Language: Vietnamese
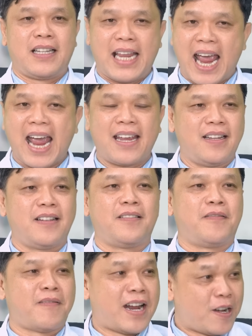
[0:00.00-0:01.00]
nhai
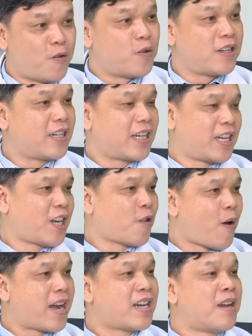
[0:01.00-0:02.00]
và nuốt, cái
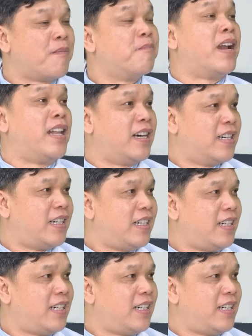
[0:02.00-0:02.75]
quá trình bình thường.